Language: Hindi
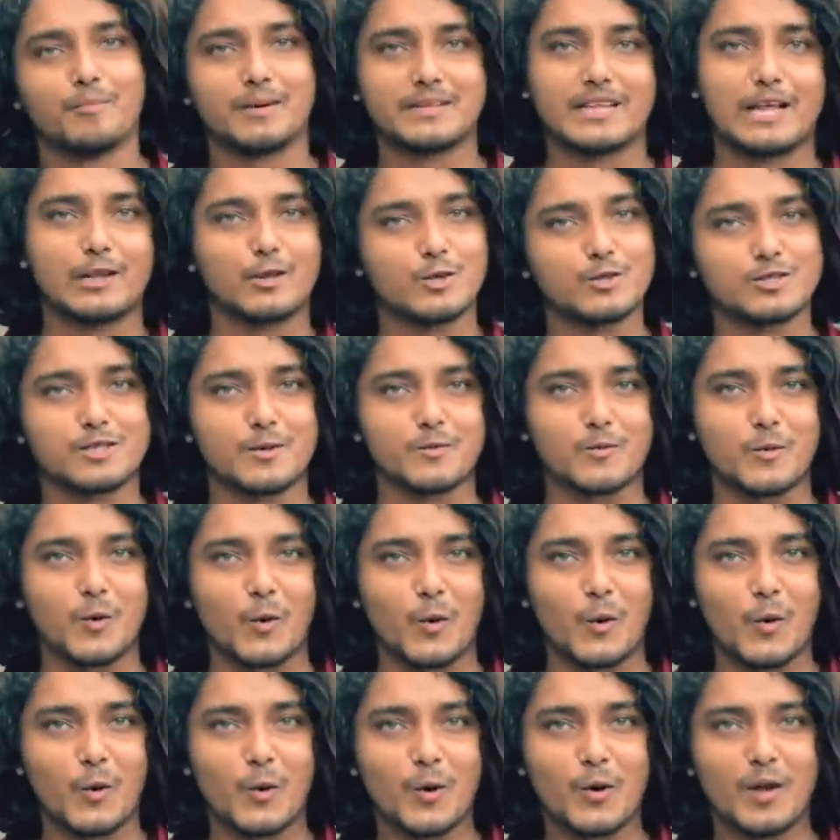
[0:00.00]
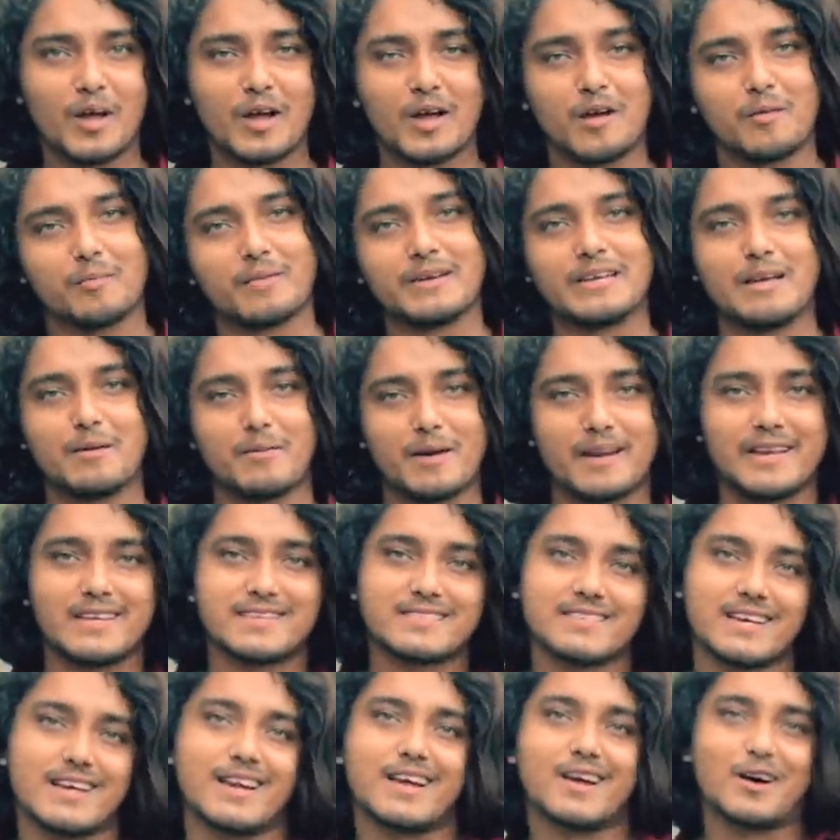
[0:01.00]
बता दो इन सबको भैया मैंने
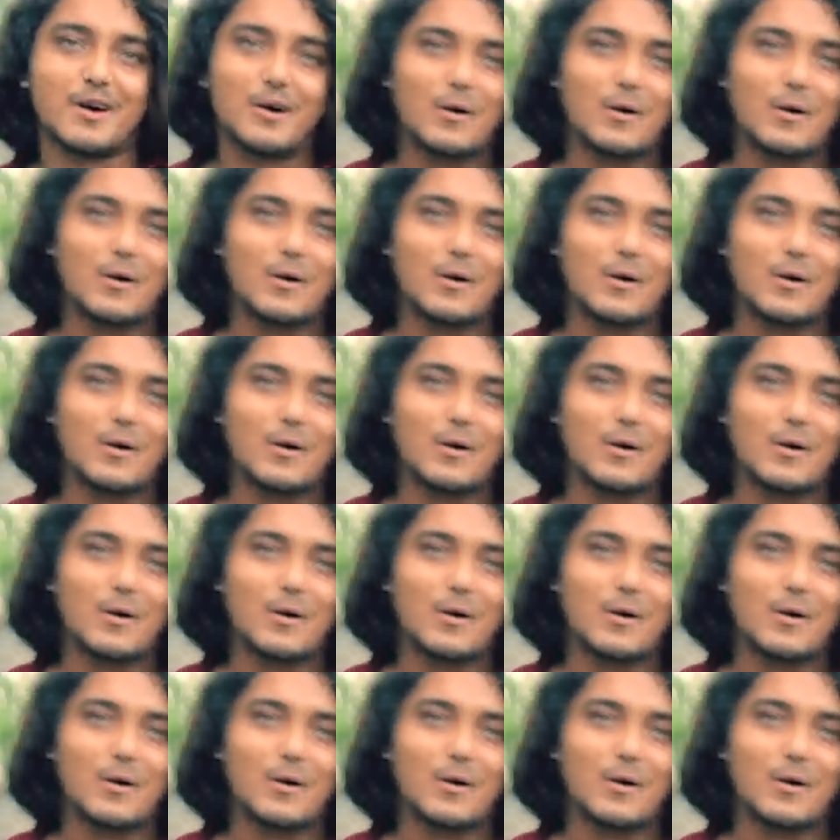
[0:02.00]
इसका ना